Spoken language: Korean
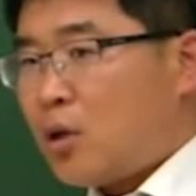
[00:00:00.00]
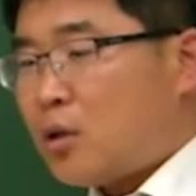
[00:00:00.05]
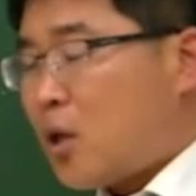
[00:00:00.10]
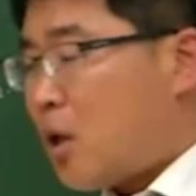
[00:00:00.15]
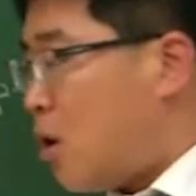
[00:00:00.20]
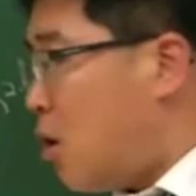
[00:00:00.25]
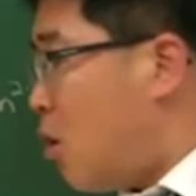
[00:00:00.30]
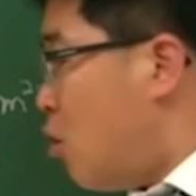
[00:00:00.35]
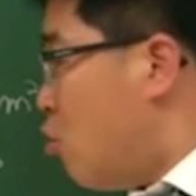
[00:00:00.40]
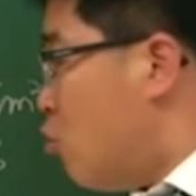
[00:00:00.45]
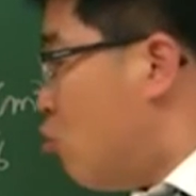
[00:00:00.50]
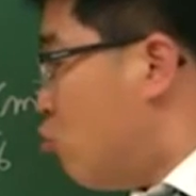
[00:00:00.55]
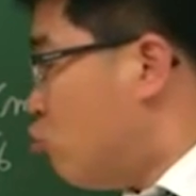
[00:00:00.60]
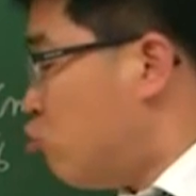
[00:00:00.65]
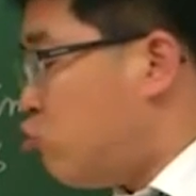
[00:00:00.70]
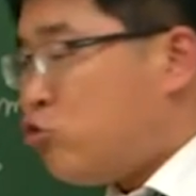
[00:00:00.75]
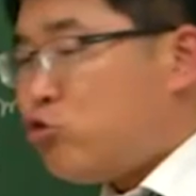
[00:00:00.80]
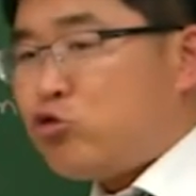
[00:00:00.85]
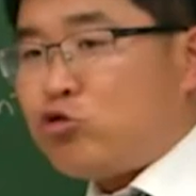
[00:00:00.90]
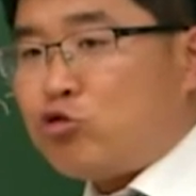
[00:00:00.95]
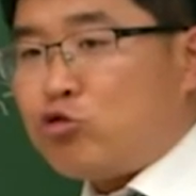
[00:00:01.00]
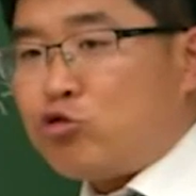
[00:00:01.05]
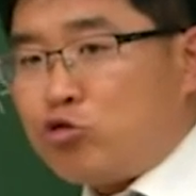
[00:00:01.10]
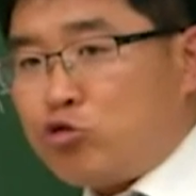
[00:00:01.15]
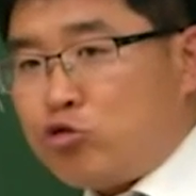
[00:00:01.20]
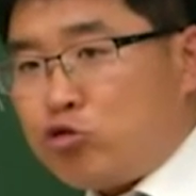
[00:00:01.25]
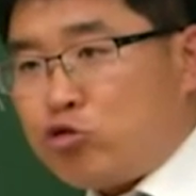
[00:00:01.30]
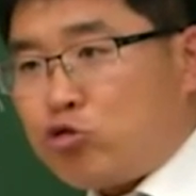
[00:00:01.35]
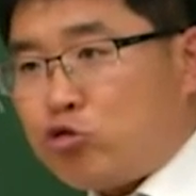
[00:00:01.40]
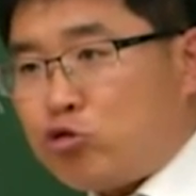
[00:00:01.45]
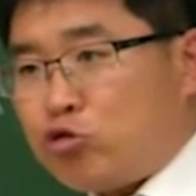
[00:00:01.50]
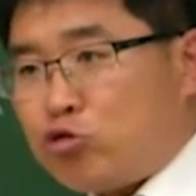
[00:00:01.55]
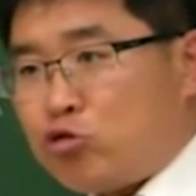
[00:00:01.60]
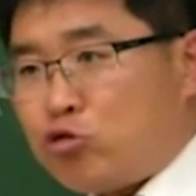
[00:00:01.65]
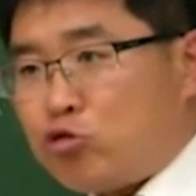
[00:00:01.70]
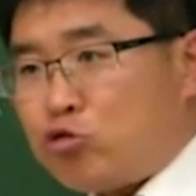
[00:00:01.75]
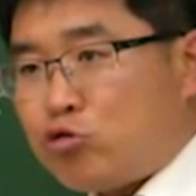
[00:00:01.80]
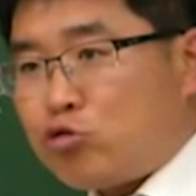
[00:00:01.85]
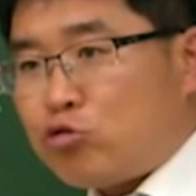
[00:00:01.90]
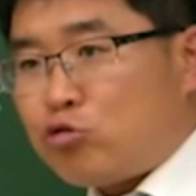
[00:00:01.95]
할 때 우유,
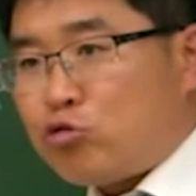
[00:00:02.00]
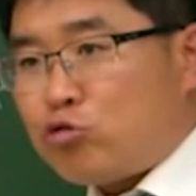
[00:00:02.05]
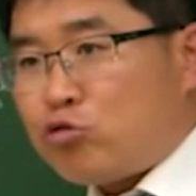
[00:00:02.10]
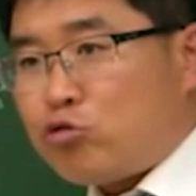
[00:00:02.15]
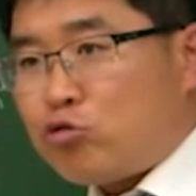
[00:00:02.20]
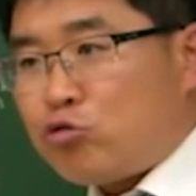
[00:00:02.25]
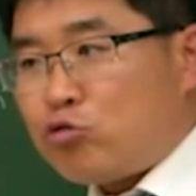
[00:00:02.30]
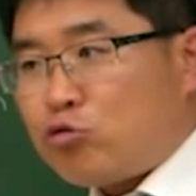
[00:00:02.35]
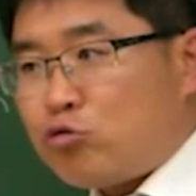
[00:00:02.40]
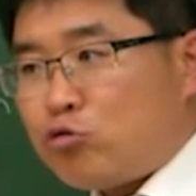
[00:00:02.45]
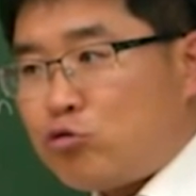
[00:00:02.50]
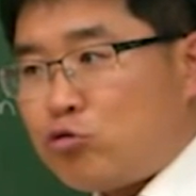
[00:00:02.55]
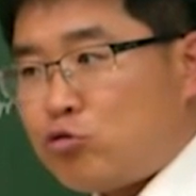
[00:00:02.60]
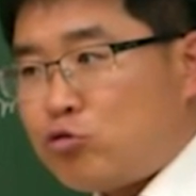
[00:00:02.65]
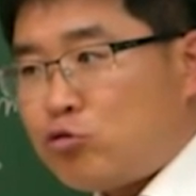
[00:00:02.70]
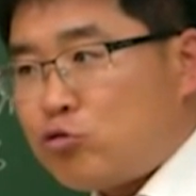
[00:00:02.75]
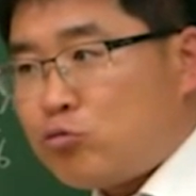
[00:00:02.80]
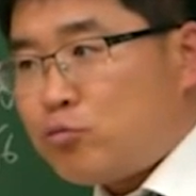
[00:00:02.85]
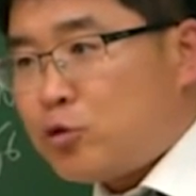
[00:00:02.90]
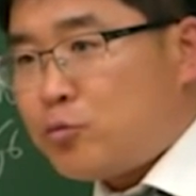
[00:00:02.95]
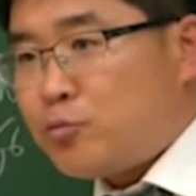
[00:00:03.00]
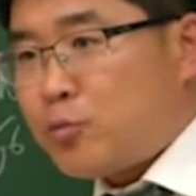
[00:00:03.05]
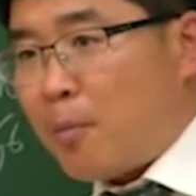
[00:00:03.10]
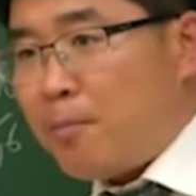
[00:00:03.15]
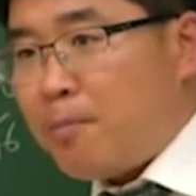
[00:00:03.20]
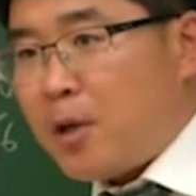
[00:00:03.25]
우유는 몇